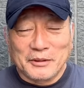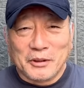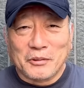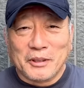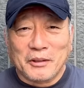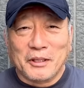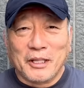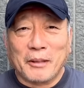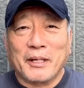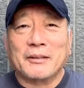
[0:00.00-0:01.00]
そのぐらいの
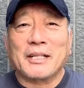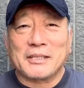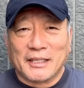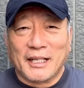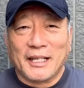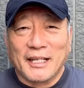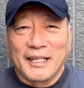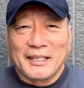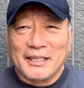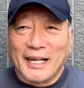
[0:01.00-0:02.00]
レベルだしね、
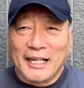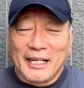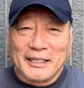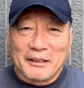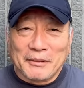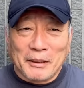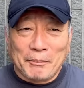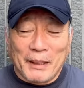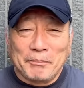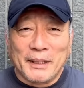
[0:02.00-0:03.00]
うん、速い球で
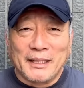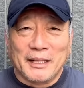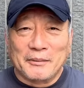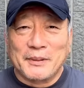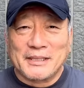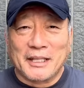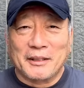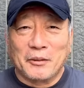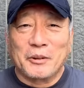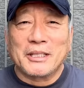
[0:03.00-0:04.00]
バンバン投げるピッチャー
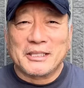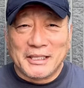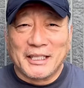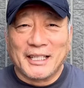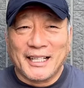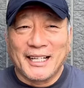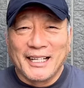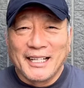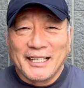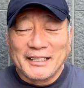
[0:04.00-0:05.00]
が多いし、うん、
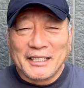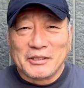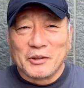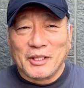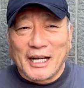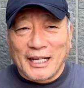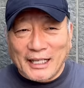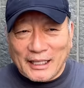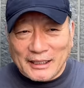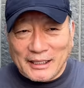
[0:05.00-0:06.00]
だからその投
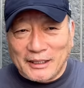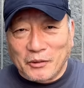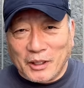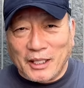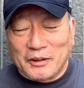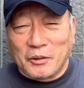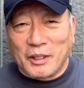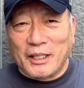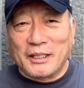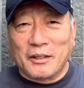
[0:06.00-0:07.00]
げ方だとか
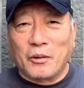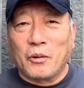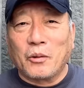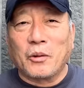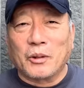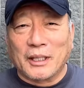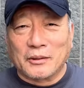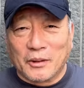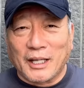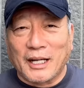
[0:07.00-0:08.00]
トレーニング方法だ
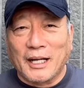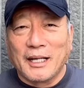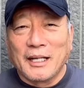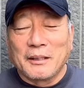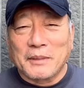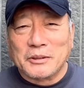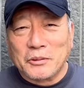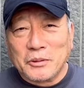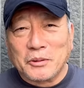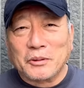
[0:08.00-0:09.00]
とか、うん、まあ、
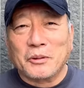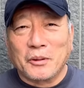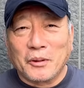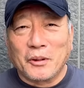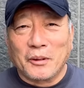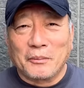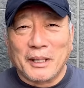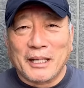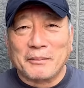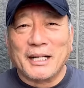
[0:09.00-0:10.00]
そういうことを
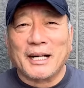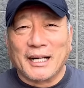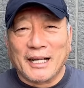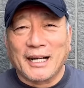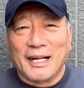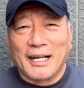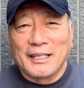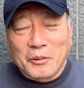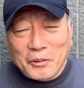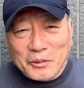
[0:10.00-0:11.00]
学びながら
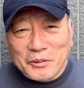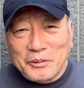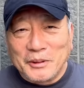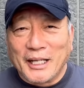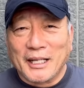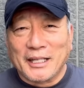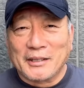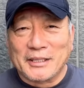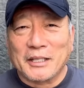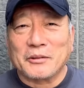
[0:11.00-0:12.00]
どういうふうに変
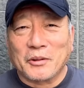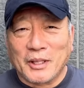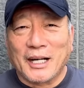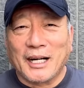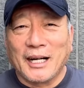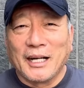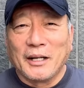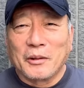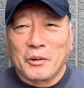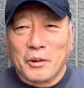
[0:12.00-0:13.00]
化していくのか
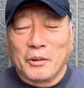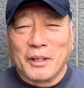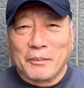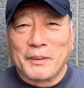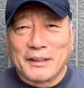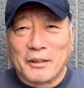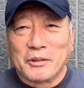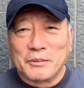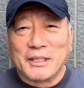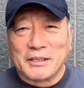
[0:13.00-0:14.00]
これはやっぱ
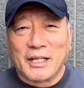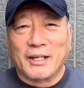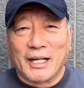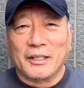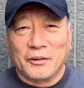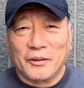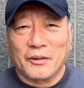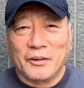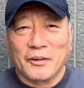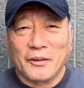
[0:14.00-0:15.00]
楽みでしかないよ
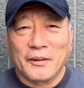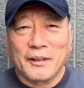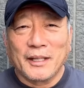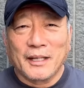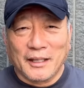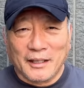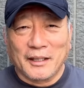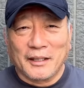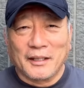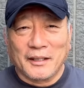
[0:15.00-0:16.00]
え
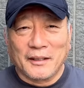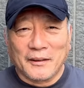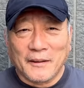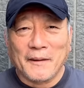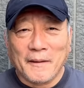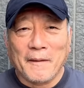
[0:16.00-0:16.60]
ね